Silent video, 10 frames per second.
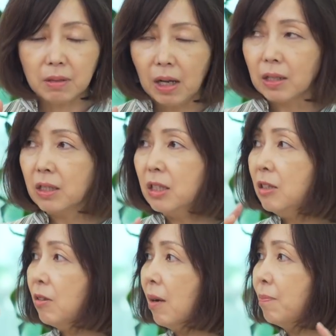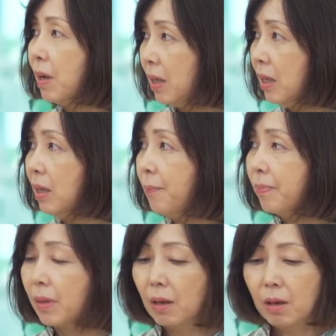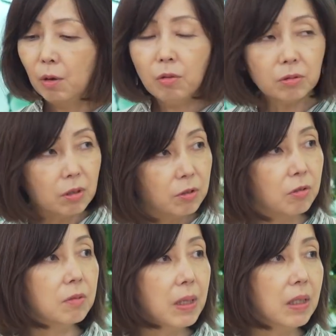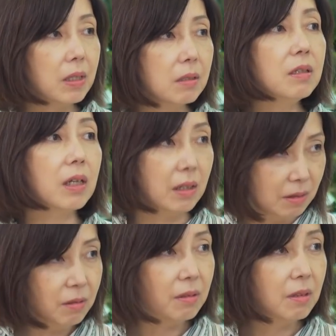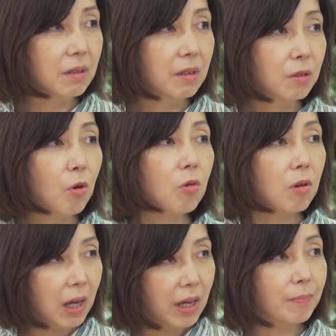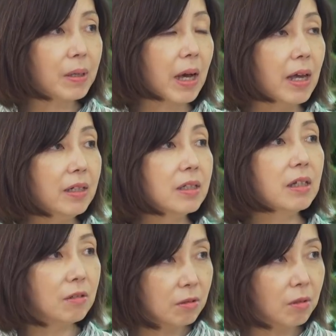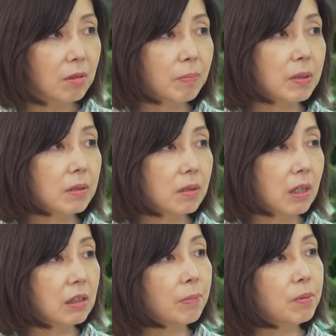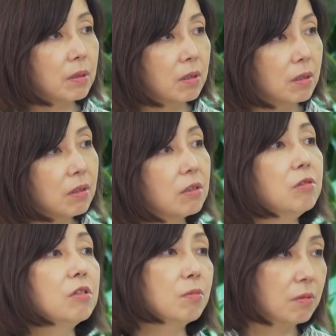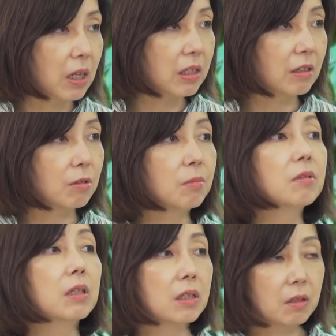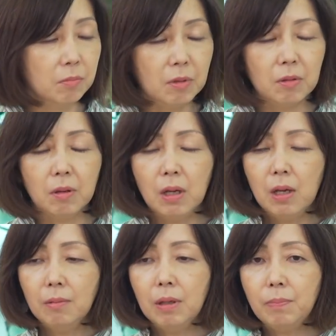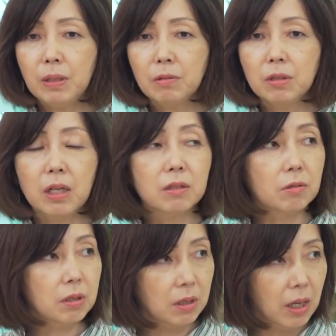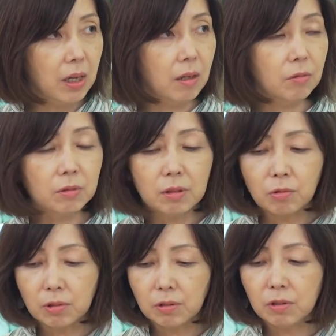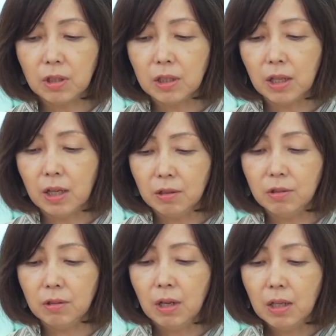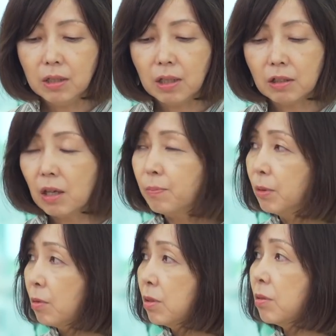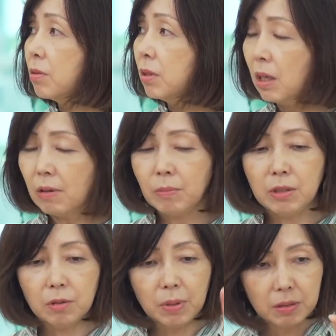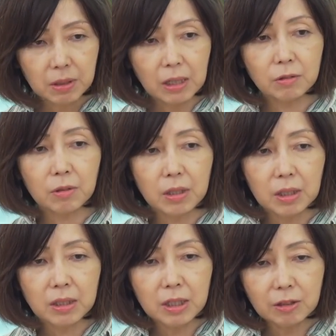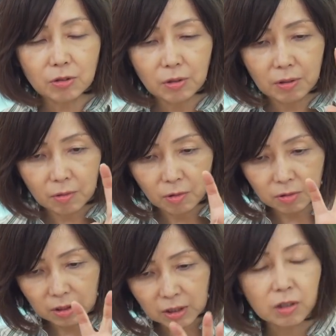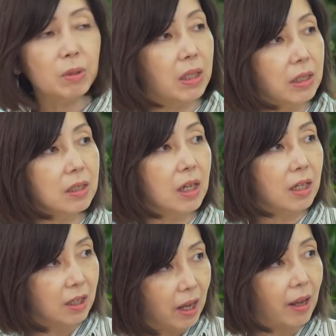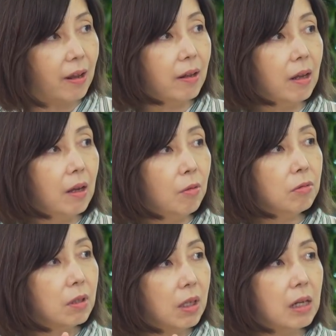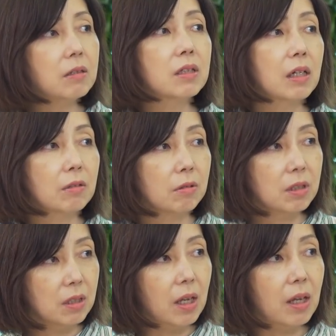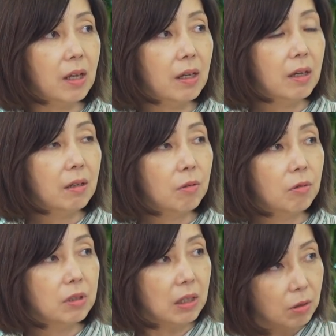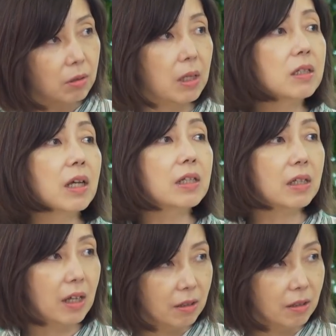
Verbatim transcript: がきちんとやっぱり本当に職場に根付いている、うん、ここがやっぱり乖離してるとやっぱりスタートアップってすぐに空中分解しちゃうと思うんですけども、まあ、やっぱりその成長して本当にこう順調にいっているスタートアップの特徴としてはミッションバリューがある時にきちんとそれをこう仕組み化していて、うん、本当にカルチャーとしてこうちゃんと根付かせてい